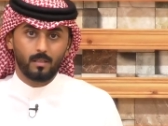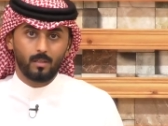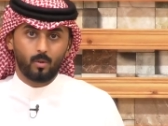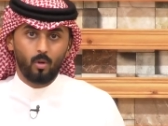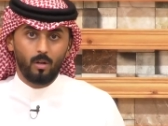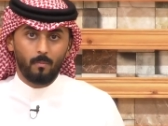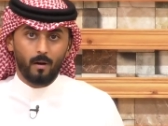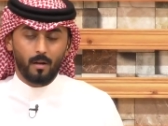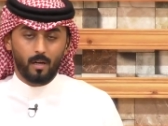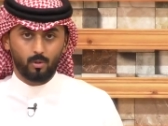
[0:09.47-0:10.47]
كل
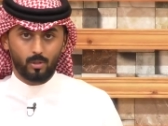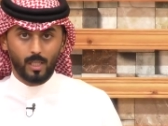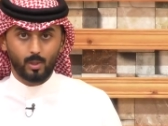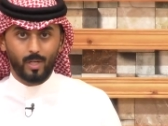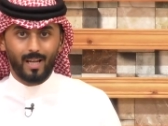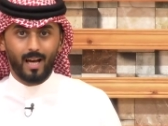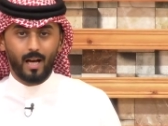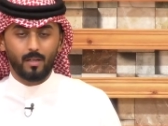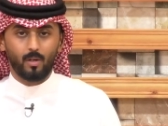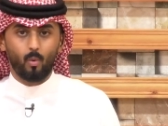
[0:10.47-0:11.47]
ما راح تشاهدونه
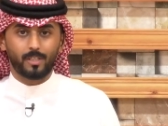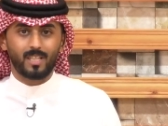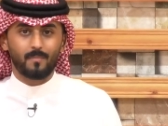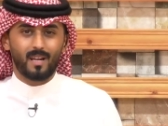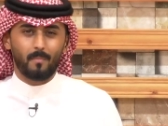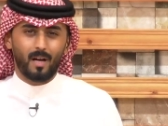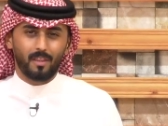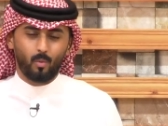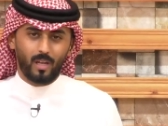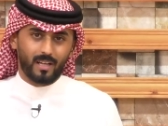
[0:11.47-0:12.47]
الان هو شيء من الماضي
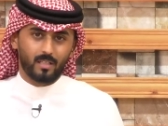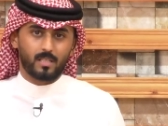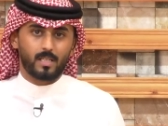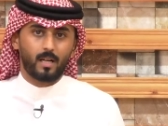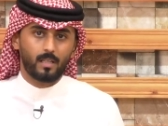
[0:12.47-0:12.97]
وله قصه